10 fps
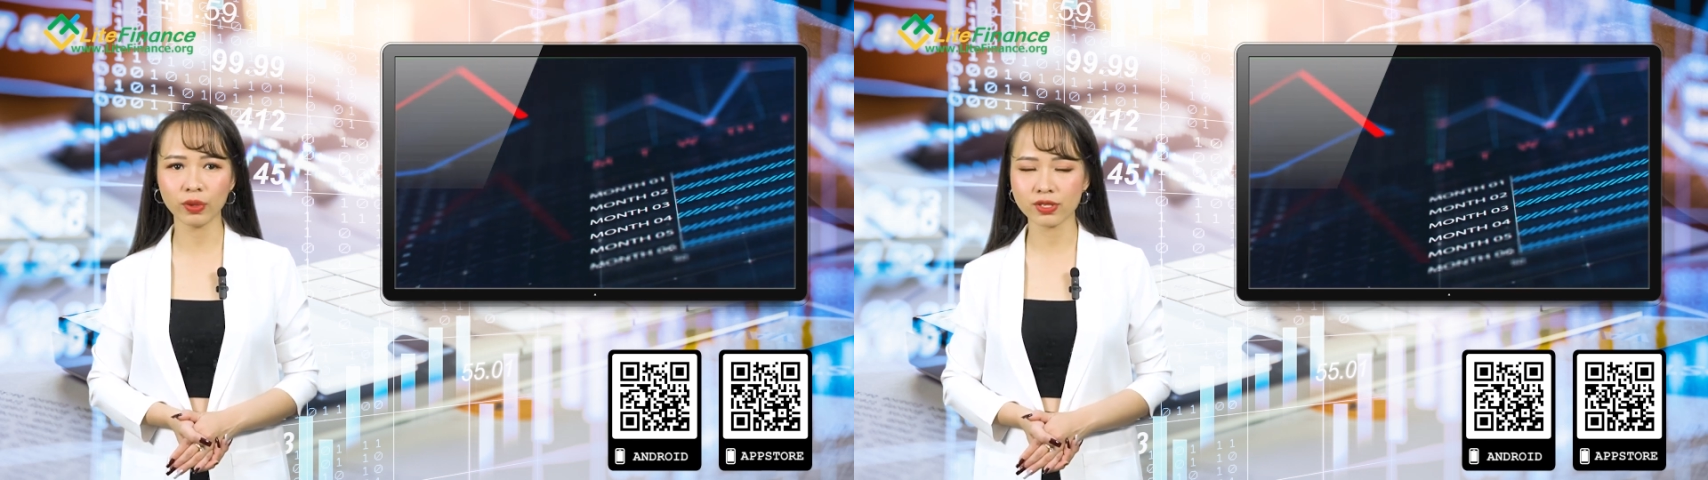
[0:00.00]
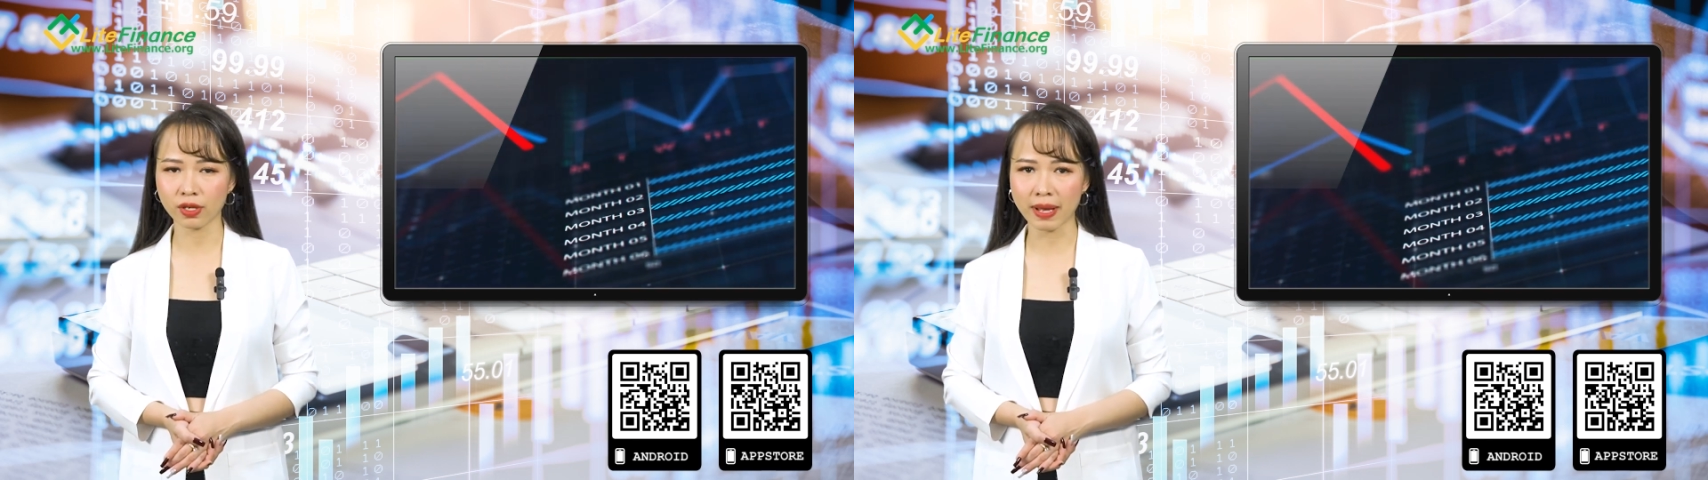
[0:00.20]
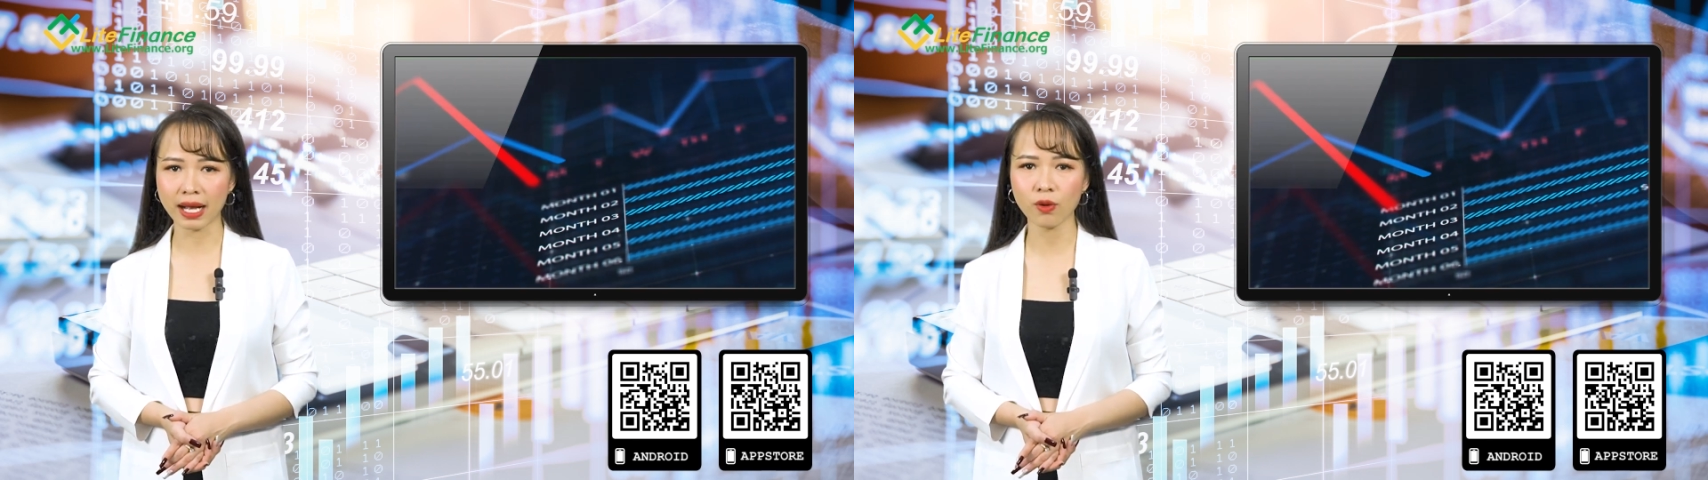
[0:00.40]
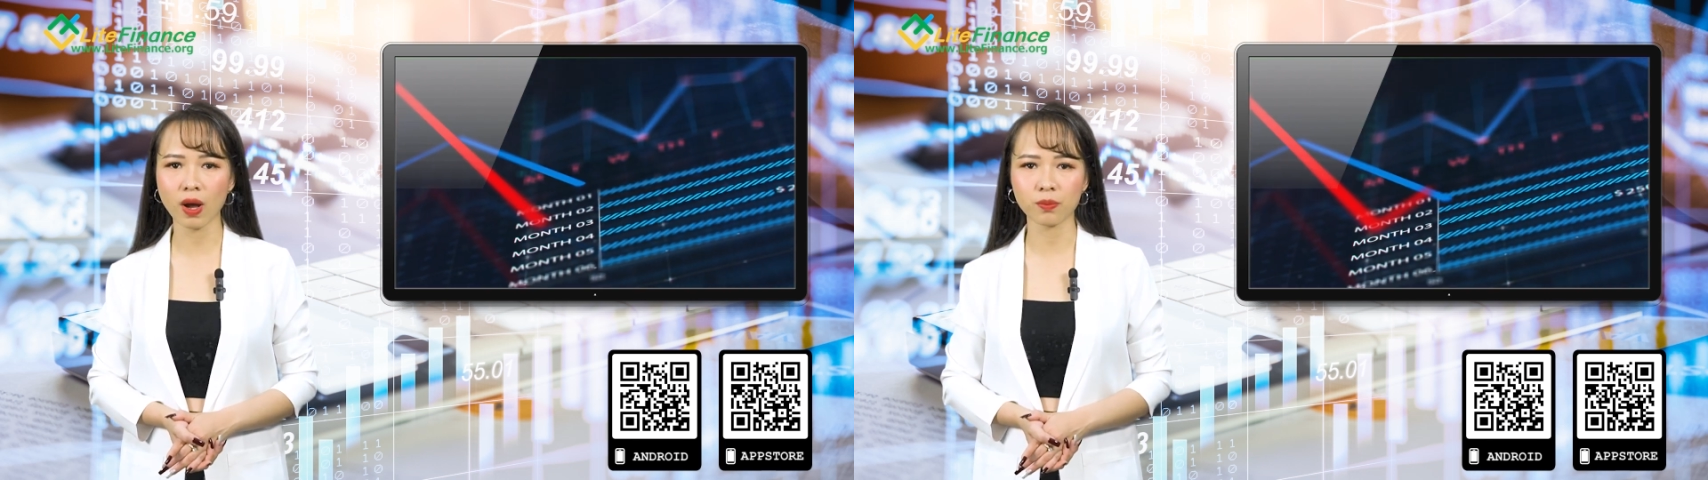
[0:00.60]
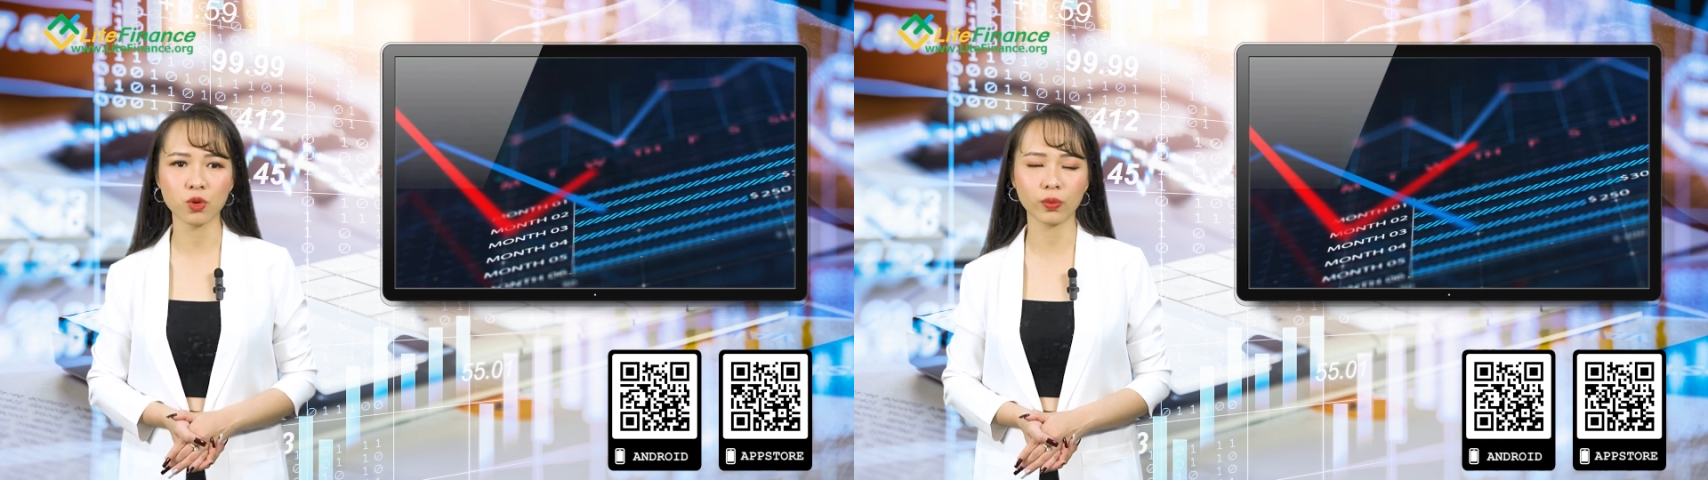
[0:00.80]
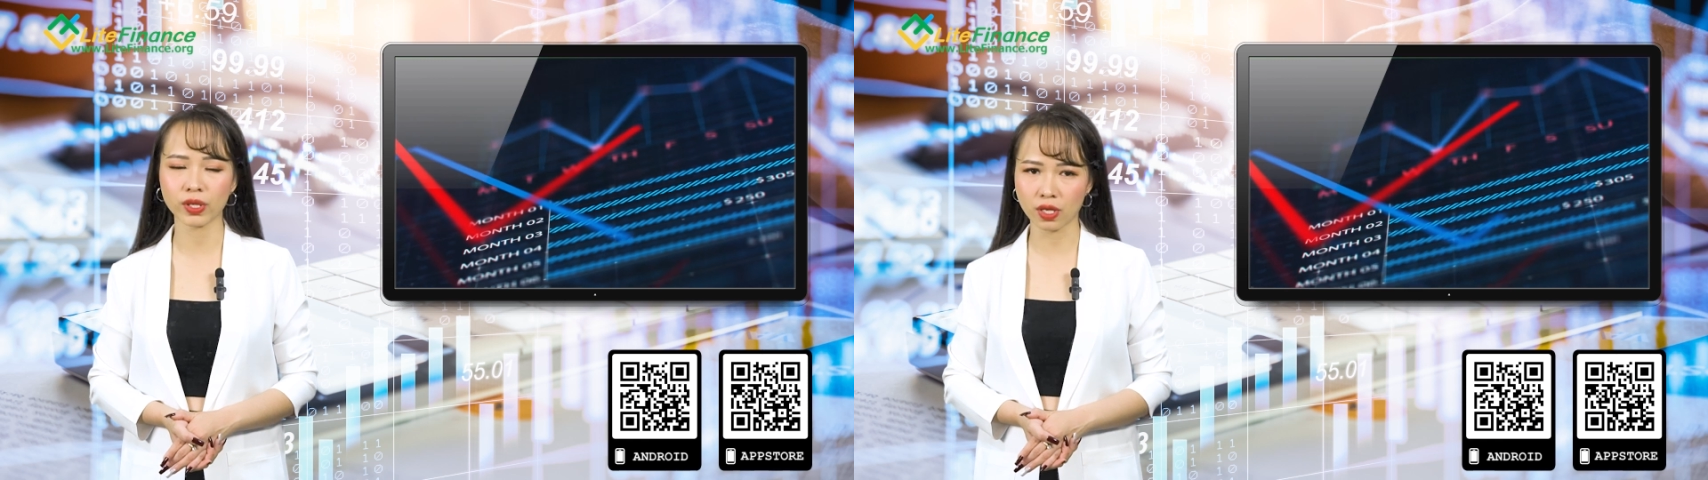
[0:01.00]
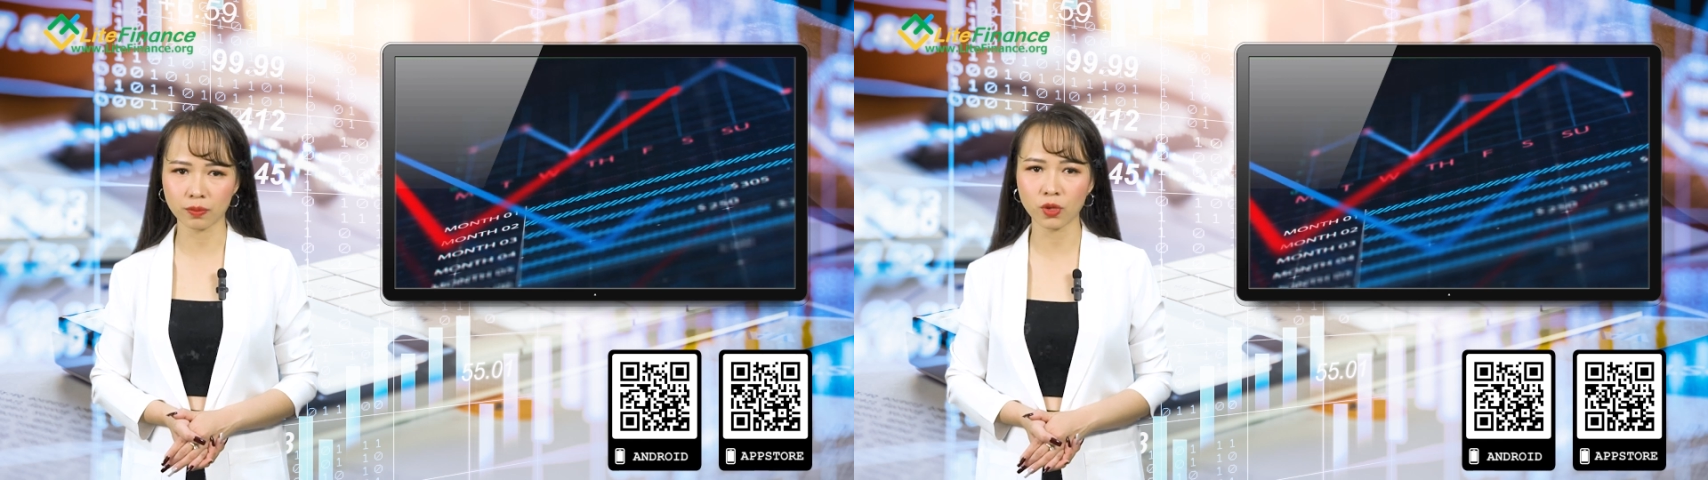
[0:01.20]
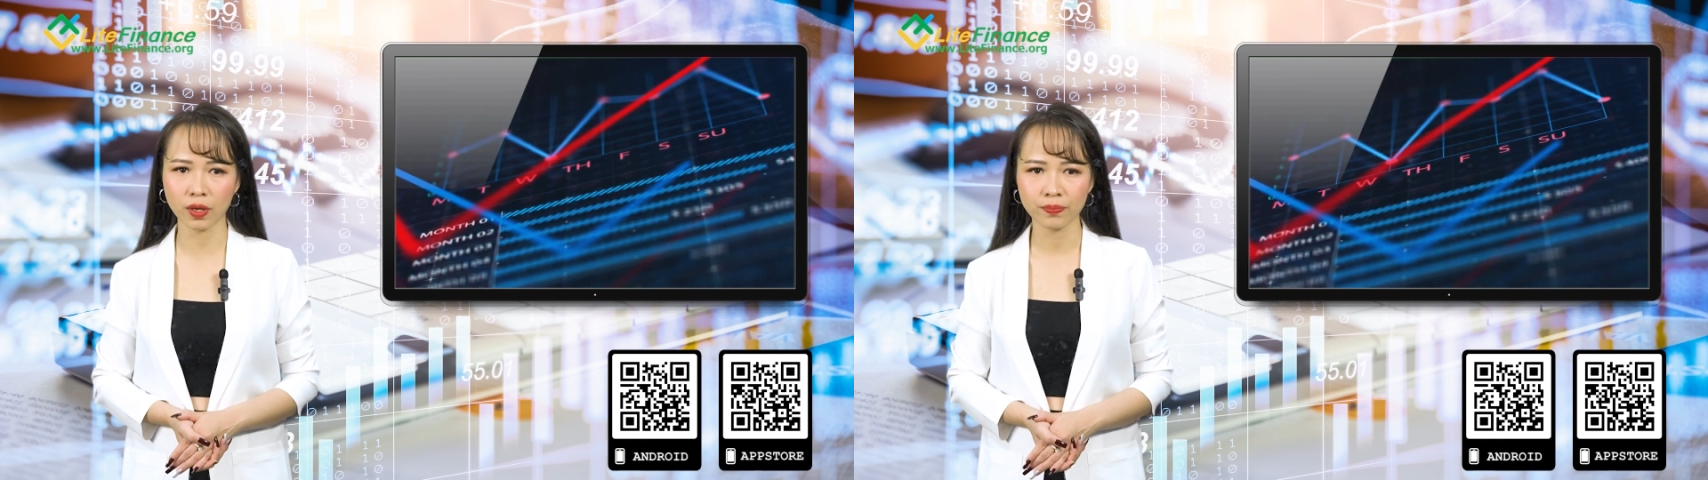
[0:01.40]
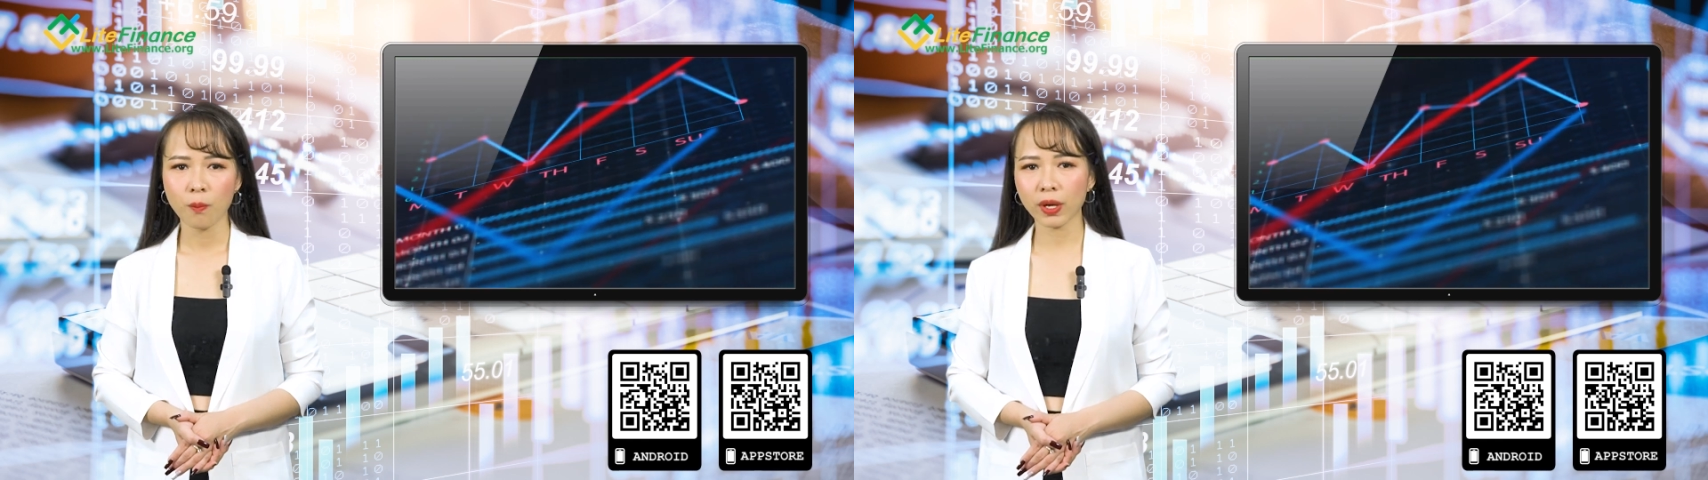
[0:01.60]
quyền chọn bán hoặc mua quyền chọn mua.